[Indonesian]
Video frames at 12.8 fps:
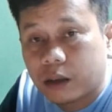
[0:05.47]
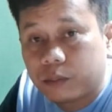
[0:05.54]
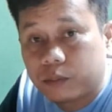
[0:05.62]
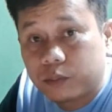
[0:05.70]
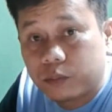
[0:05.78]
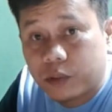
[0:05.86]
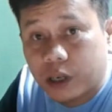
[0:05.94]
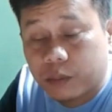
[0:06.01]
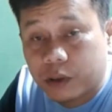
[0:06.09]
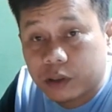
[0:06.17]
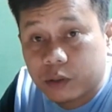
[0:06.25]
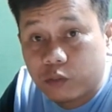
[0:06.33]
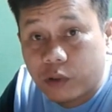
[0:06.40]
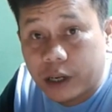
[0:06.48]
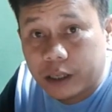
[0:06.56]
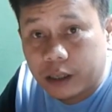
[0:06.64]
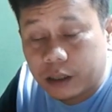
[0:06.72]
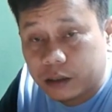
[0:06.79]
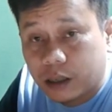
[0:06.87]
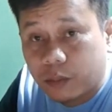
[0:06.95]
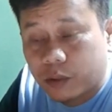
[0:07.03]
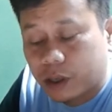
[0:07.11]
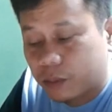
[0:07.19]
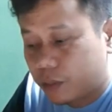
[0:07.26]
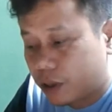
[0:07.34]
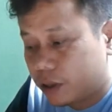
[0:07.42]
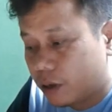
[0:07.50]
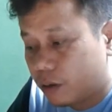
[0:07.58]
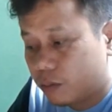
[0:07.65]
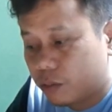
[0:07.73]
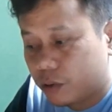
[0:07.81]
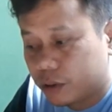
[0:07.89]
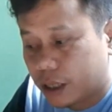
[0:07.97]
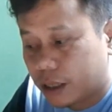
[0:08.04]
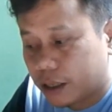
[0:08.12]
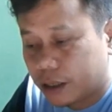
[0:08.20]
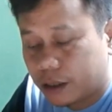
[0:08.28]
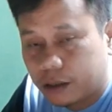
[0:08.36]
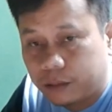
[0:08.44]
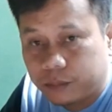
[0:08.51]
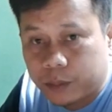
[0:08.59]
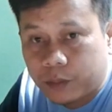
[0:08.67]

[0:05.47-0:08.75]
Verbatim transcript: subscriber semua ya subscribernya Om Bro channel